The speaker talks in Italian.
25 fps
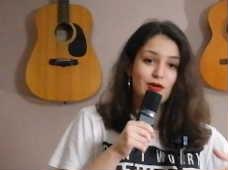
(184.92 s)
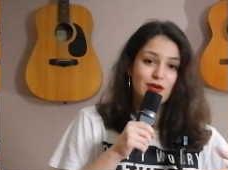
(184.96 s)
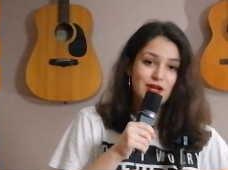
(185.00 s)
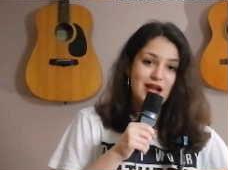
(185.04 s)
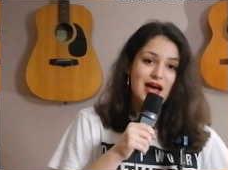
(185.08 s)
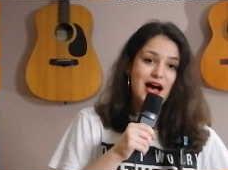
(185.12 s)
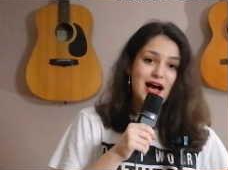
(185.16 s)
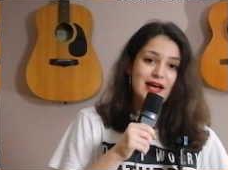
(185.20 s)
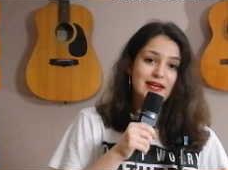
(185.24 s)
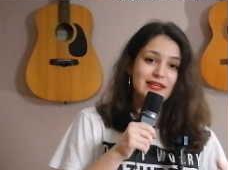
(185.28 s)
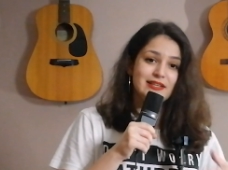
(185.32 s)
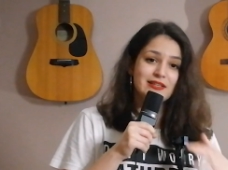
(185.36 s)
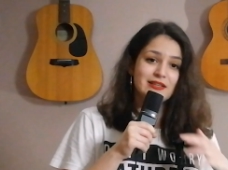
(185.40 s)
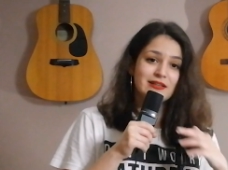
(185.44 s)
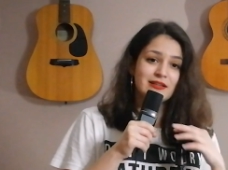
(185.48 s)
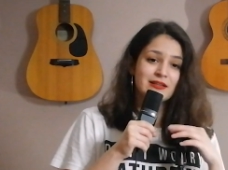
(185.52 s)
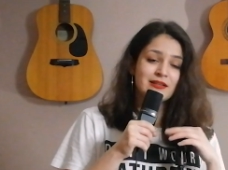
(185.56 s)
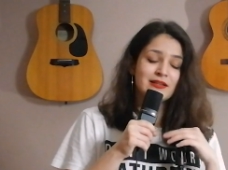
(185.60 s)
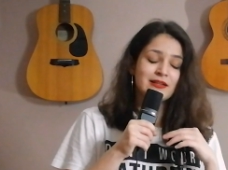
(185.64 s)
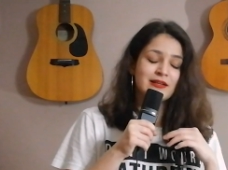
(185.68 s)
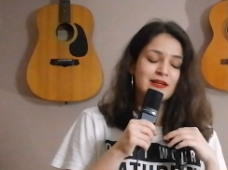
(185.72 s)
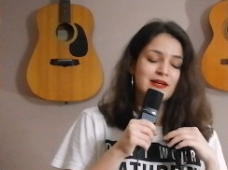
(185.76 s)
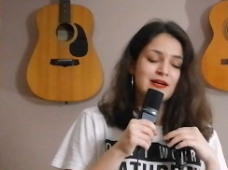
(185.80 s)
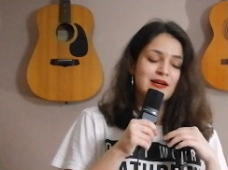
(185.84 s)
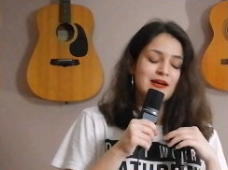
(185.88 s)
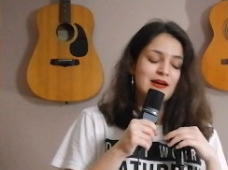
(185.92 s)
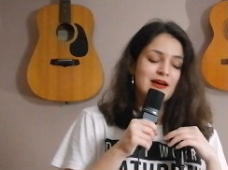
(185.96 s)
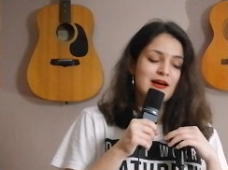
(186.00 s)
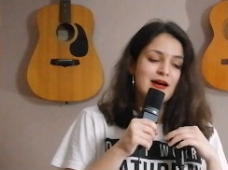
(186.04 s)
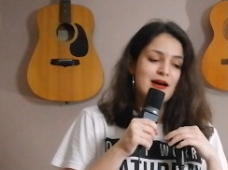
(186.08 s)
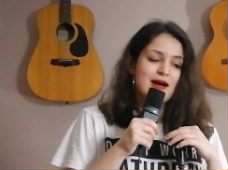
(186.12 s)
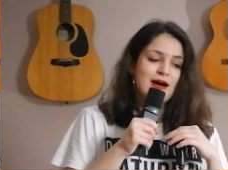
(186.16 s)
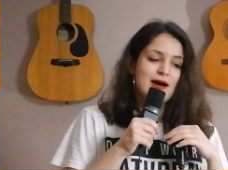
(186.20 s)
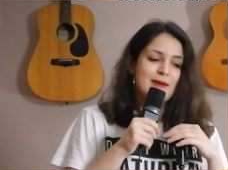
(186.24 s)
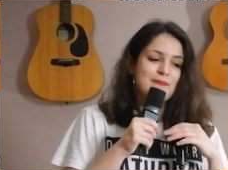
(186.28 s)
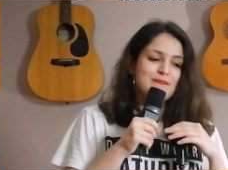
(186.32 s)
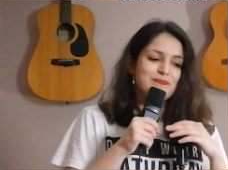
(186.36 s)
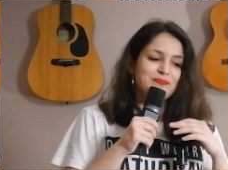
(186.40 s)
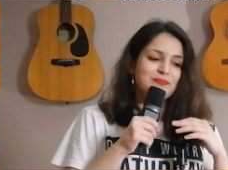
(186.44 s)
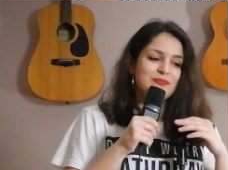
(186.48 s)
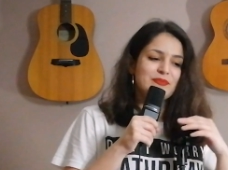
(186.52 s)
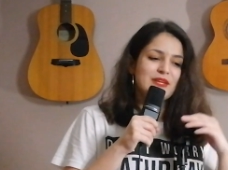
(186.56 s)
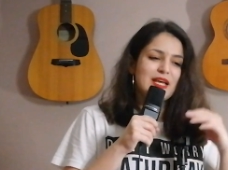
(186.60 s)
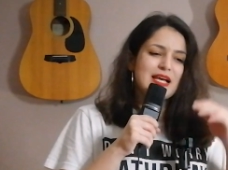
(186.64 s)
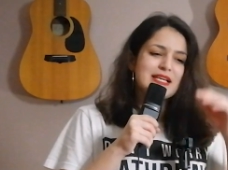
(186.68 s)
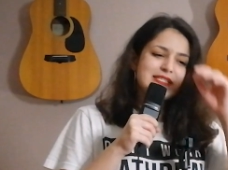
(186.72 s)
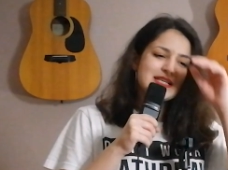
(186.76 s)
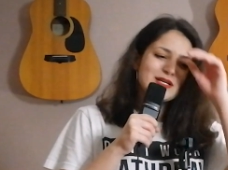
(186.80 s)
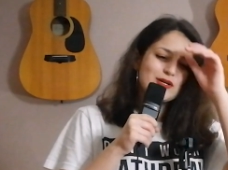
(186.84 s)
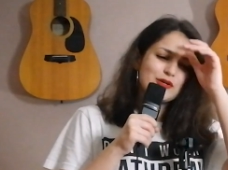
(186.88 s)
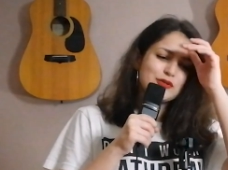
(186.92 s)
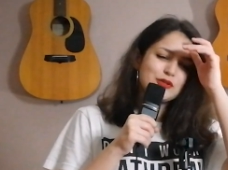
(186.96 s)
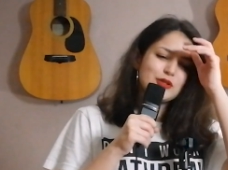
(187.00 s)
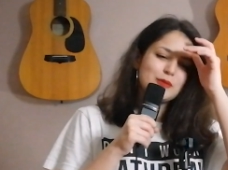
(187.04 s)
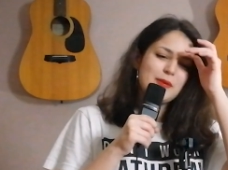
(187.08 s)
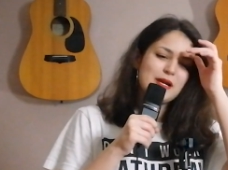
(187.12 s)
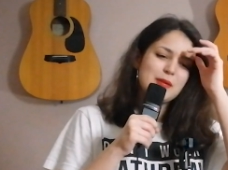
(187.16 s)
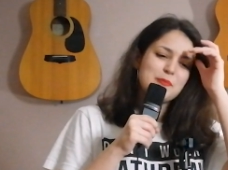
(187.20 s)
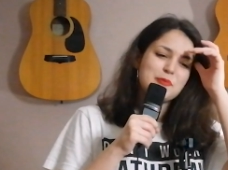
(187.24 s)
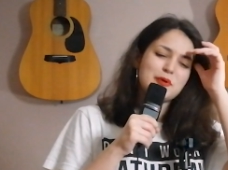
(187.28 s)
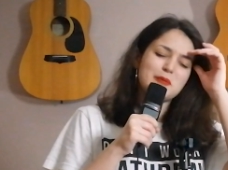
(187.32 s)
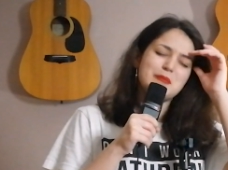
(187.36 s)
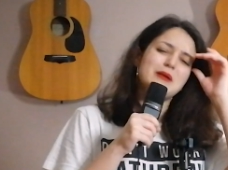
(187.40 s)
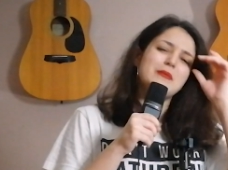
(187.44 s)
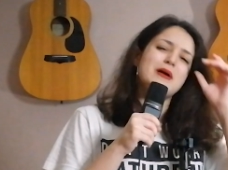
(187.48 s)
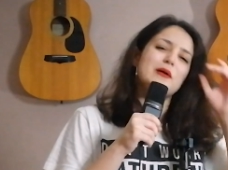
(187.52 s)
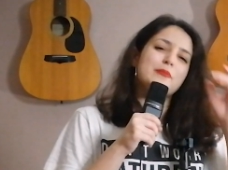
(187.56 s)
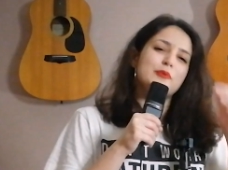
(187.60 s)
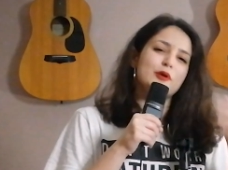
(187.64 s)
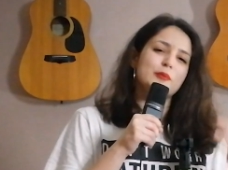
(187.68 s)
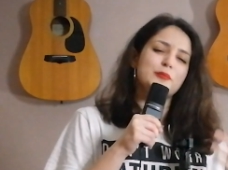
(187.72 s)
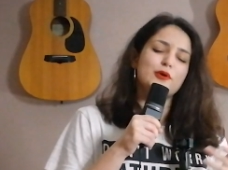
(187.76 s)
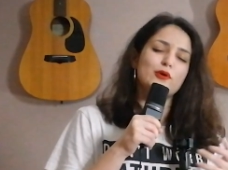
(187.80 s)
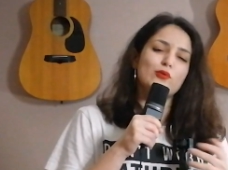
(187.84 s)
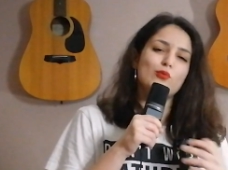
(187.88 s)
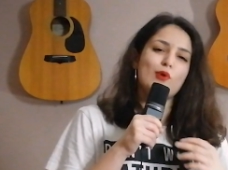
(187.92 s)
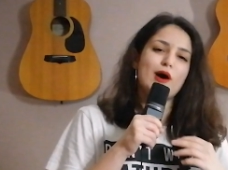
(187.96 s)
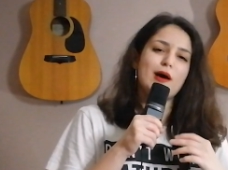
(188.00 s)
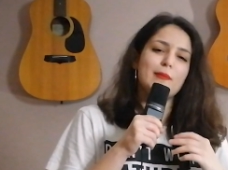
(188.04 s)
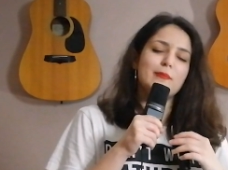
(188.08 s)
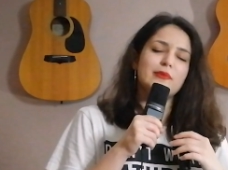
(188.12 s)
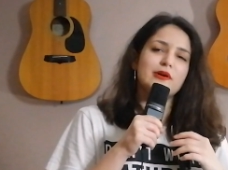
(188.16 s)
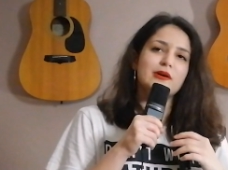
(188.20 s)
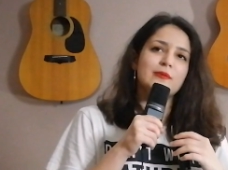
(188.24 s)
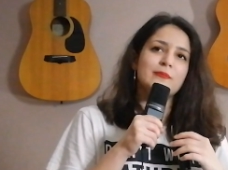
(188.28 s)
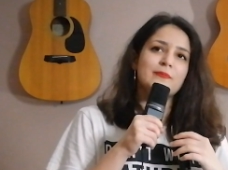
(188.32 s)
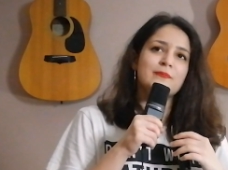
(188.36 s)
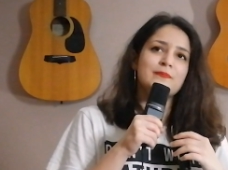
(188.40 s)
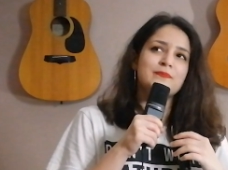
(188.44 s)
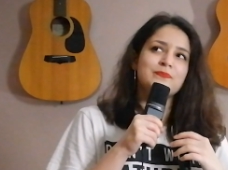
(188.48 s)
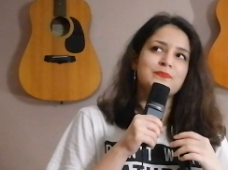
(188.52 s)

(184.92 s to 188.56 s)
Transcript: online. E secondo me il problema è proprio il web.